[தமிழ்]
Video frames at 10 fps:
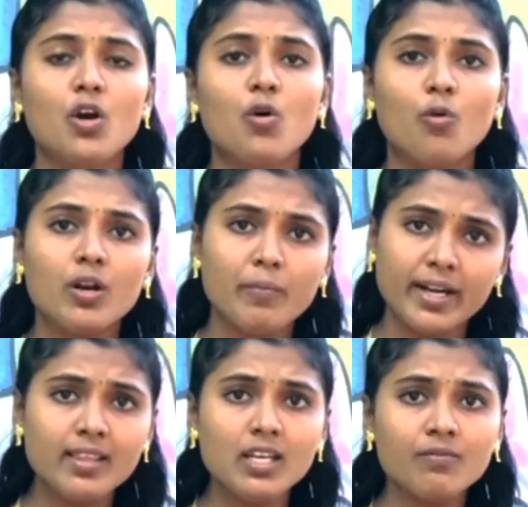ஒரு
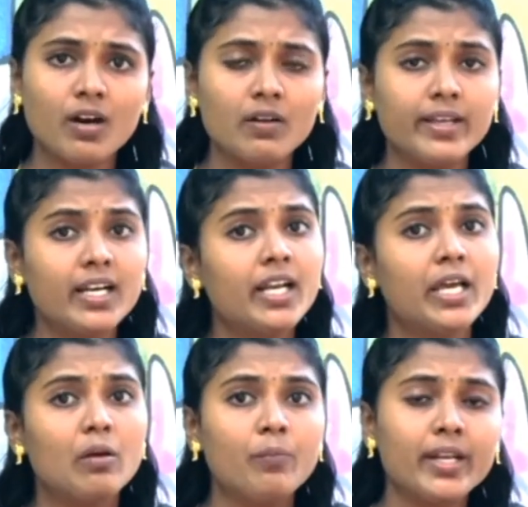மனிதரின் வாழ்வில்
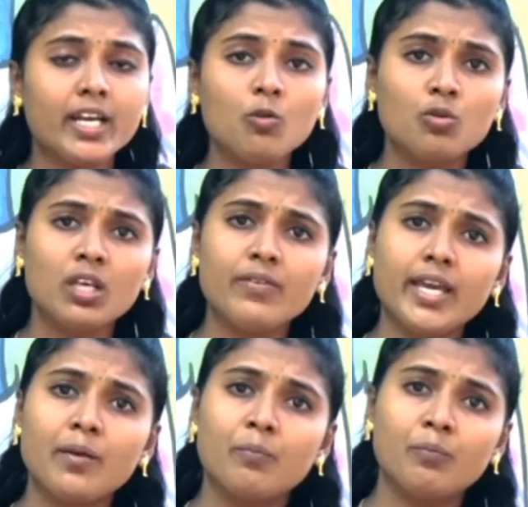பிறரின் உதவியை
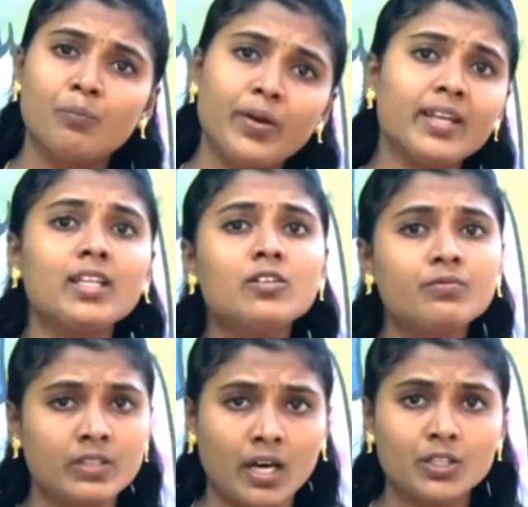பெரிதும்
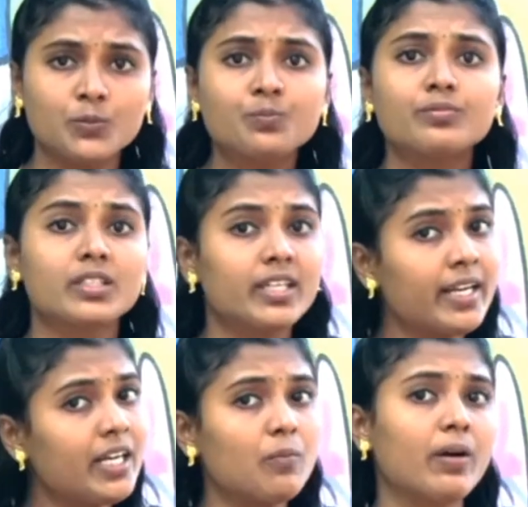நாடும்
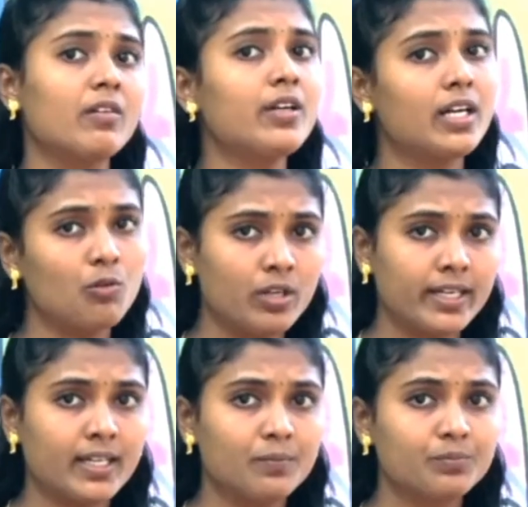இரண்டு பருவங்கள் உள்ளன
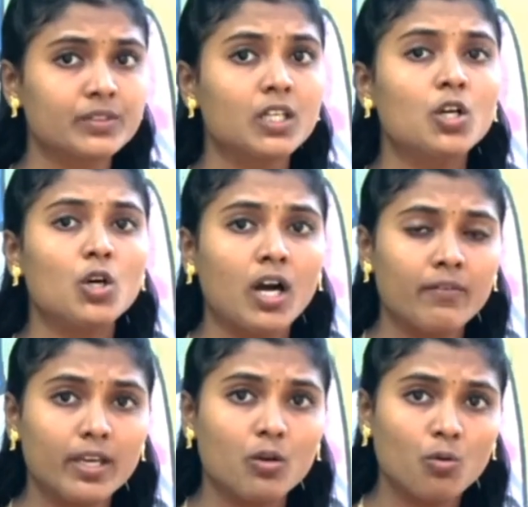அவை
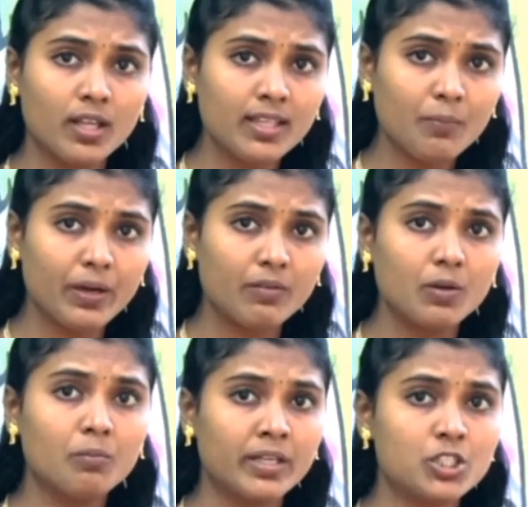குழந்தை பருவம்
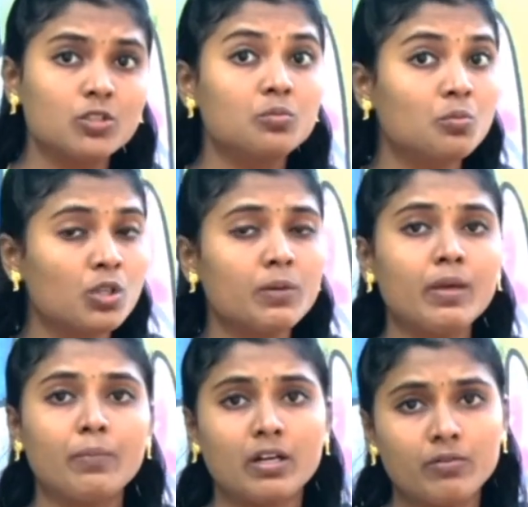மற்றும் முதுமை
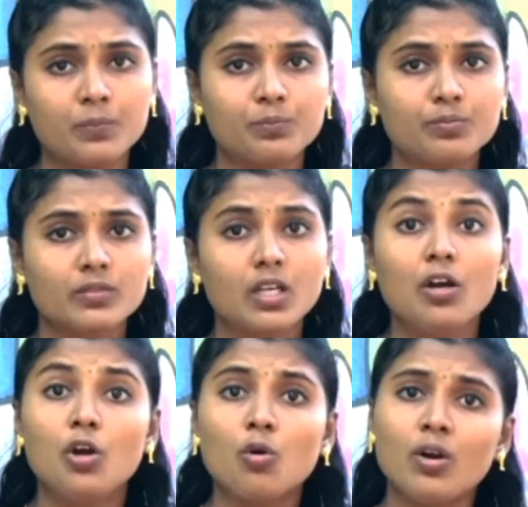பருவம்
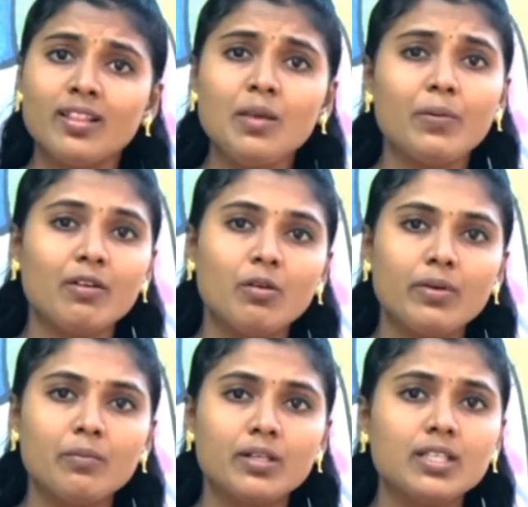குழந்தை பருவம்
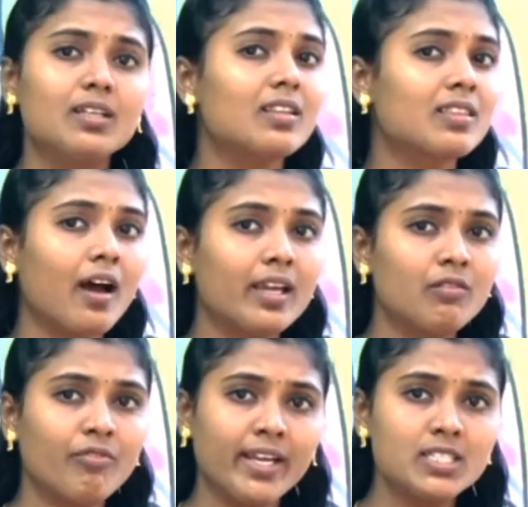என்பது தாயின்
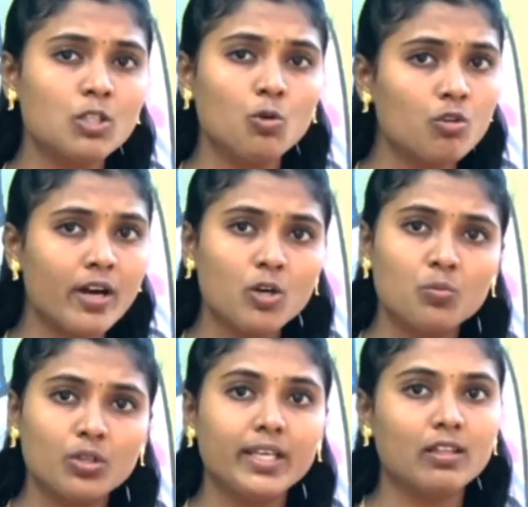வயிற்றில் உருவாகும்
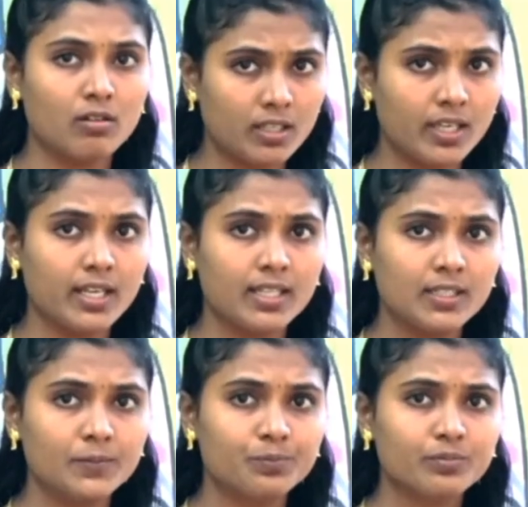போதே தொடங்குகிறது
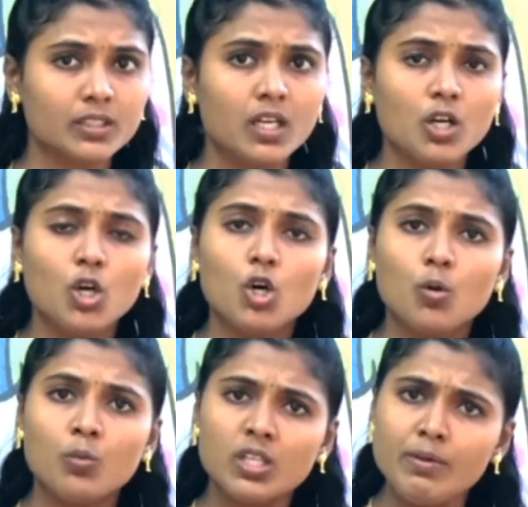
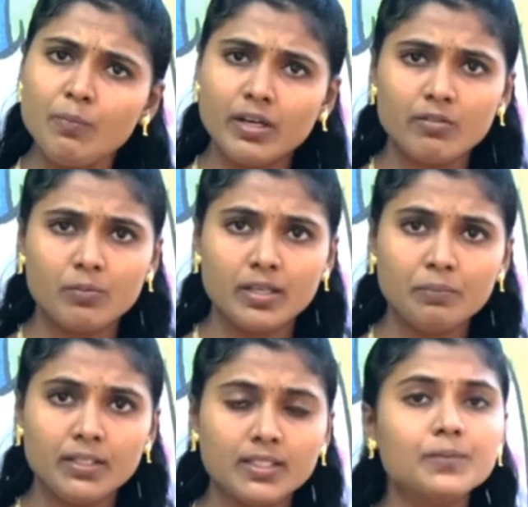முதுமை பருவம் என்பது